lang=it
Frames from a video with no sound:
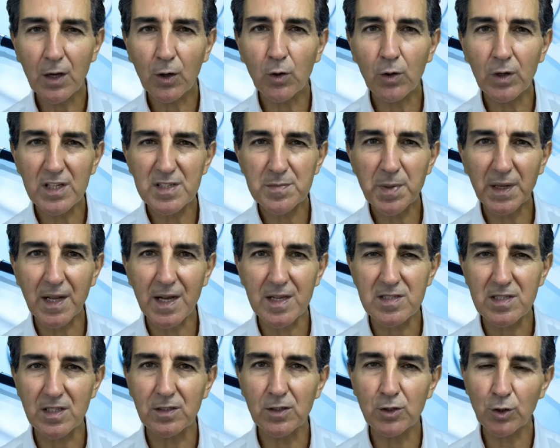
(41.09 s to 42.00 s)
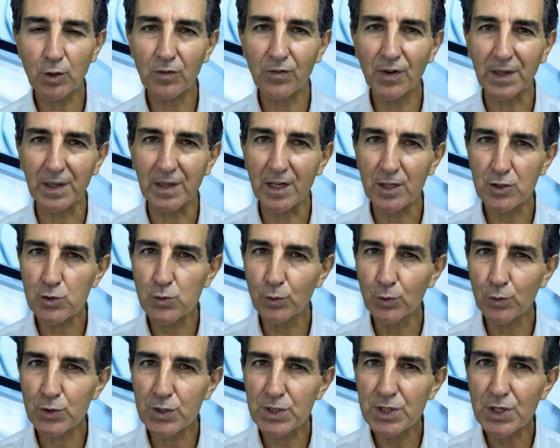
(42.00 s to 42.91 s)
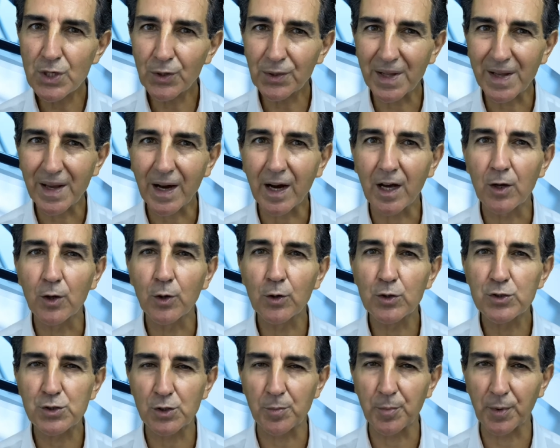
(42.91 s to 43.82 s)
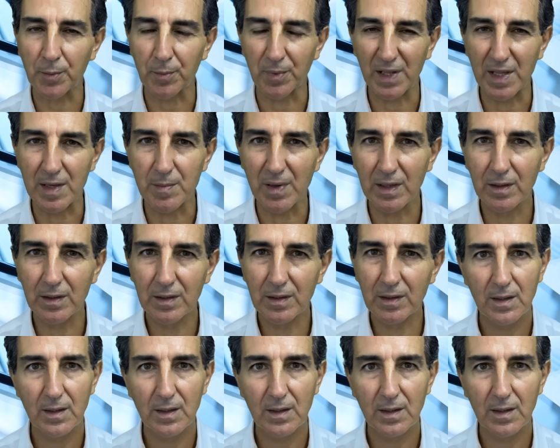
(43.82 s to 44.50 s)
con la speranza di trovare la soluzione al nostro problema.